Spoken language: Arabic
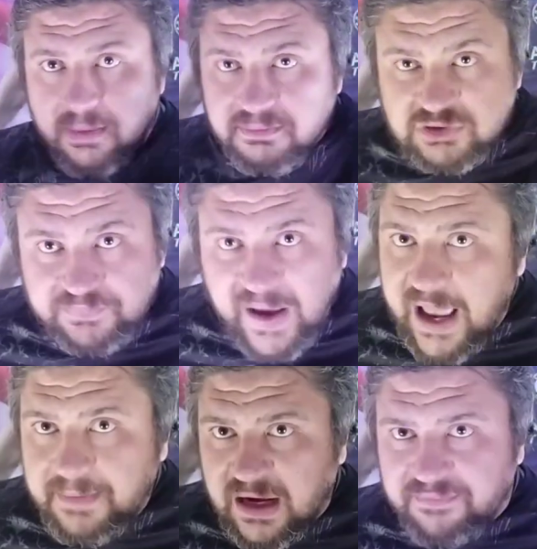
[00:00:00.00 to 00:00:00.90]
مش
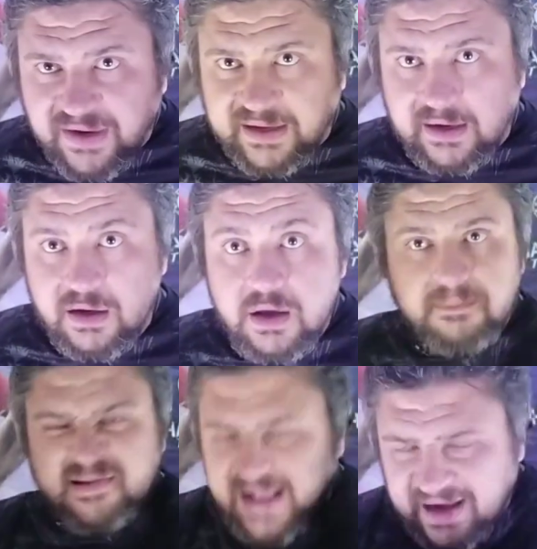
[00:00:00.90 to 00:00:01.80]
فاهم انا الفكره
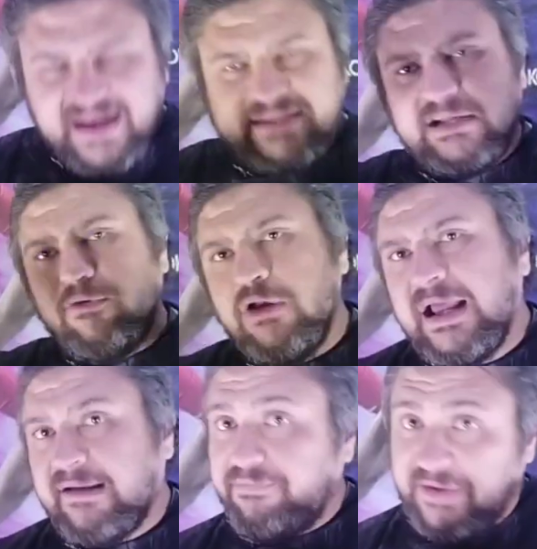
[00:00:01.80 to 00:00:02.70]
بس هرجع تاني واقول
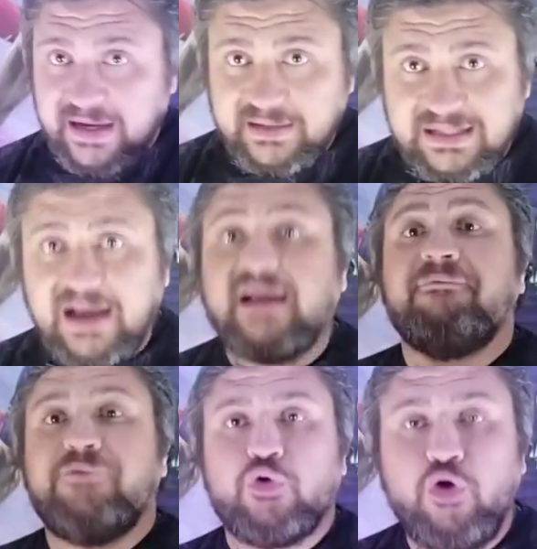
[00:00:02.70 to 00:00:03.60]
لك كان في جرينتا
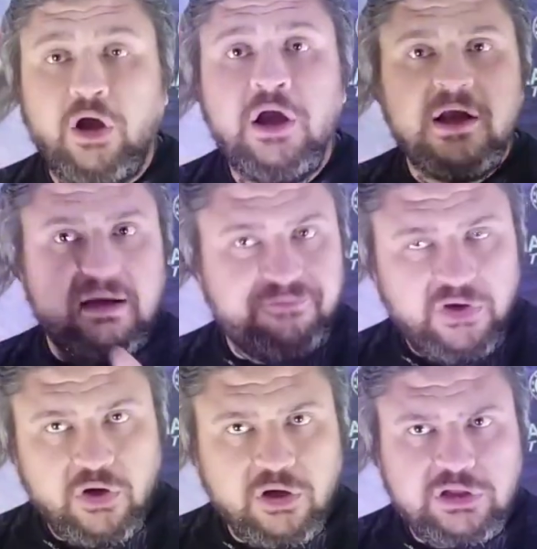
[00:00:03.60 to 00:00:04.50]
كان في روح كان
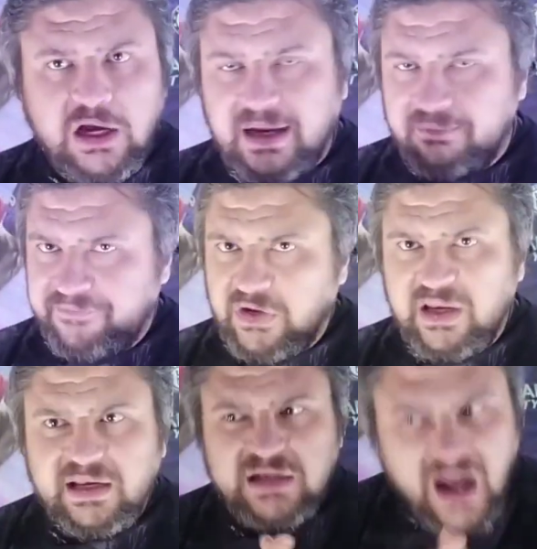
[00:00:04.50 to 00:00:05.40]
في اراده كان
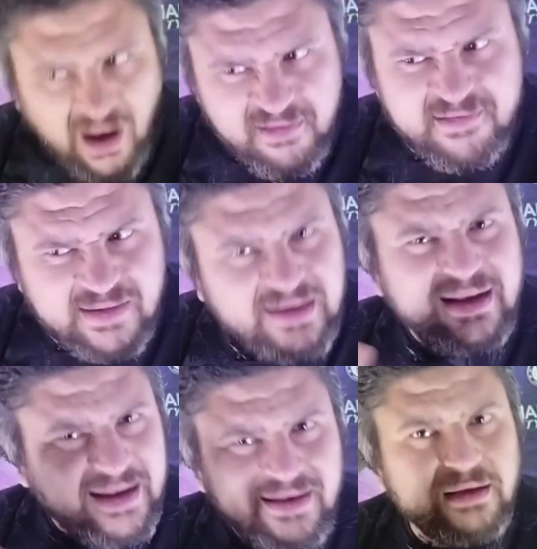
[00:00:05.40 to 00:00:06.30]
في حظ
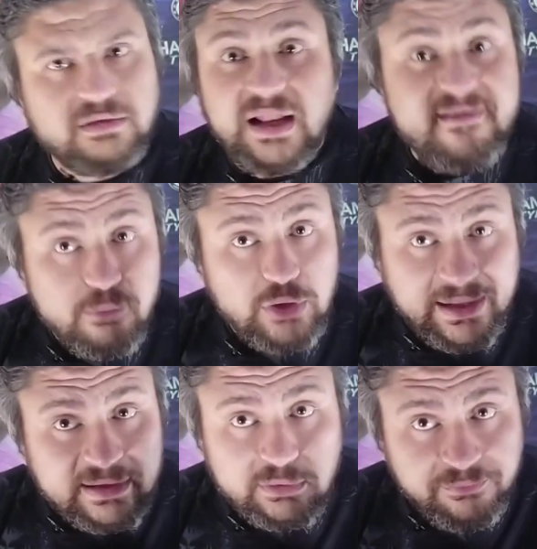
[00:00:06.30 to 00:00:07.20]
يعني لازم يكون
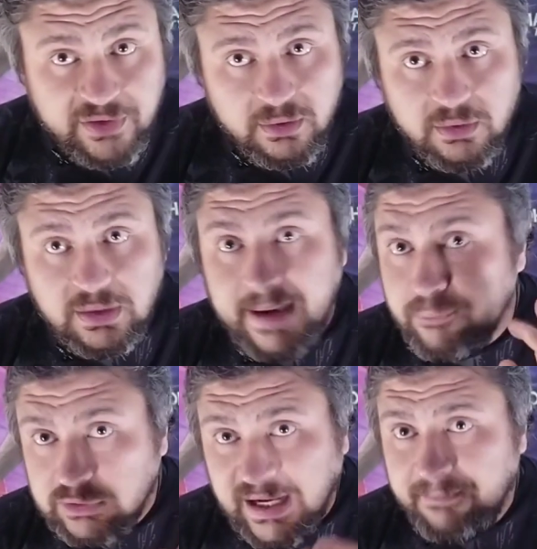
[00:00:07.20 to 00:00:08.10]
عندك توفيق يعني
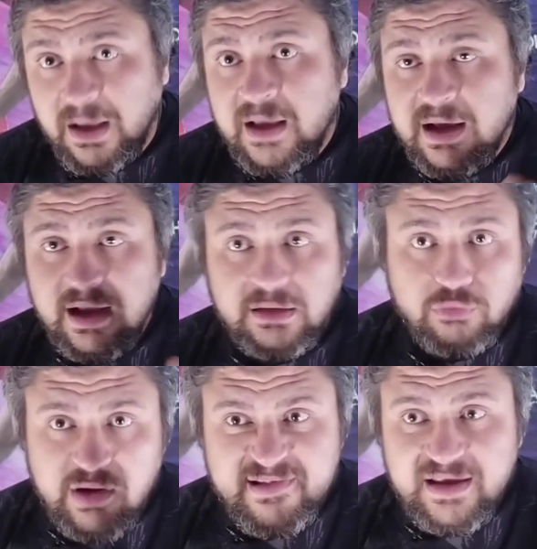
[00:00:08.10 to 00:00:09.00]
المنتخب
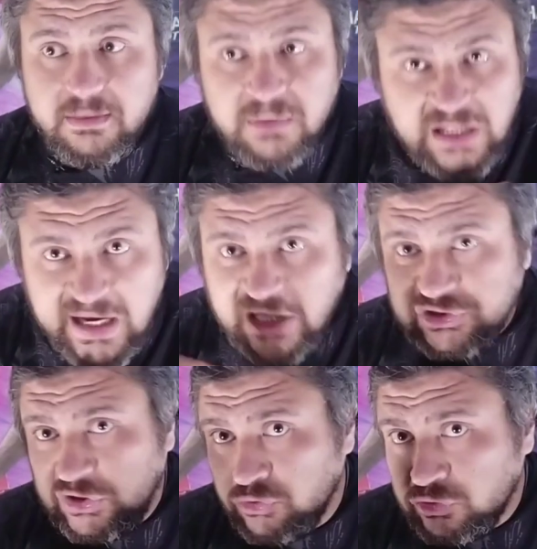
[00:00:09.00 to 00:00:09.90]
التونسي ما
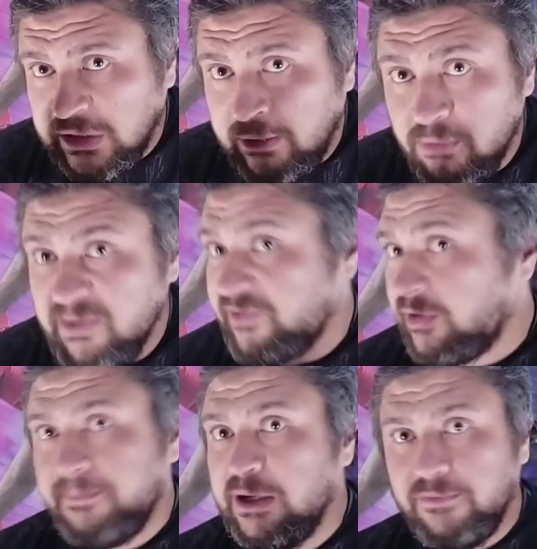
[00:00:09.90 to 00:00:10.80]
ضيعش كتير الشوط الاول بس
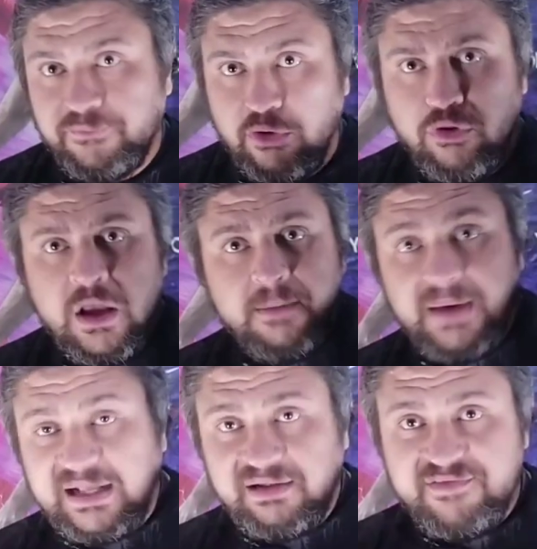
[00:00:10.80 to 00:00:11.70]
ربنا وفقه
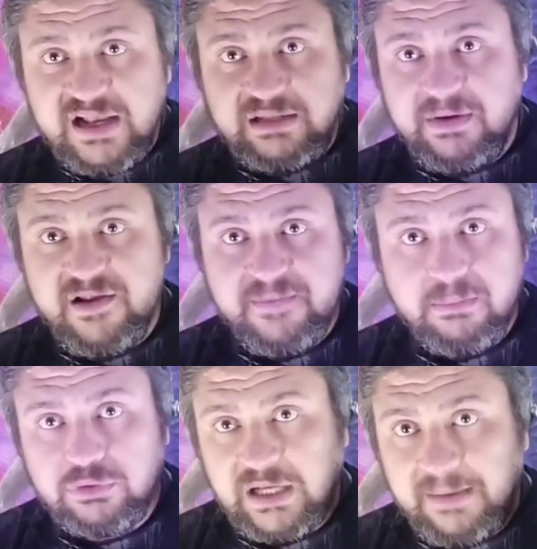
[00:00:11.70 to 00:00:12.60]
بهدف ذاتي بالنسبه
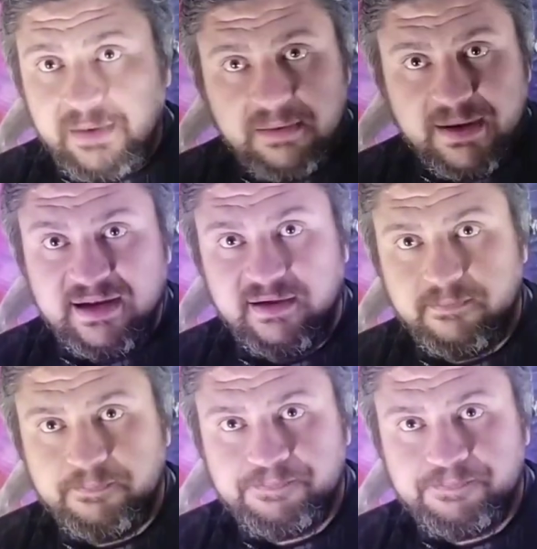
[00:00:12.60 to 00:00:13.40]
للمنتخب المالي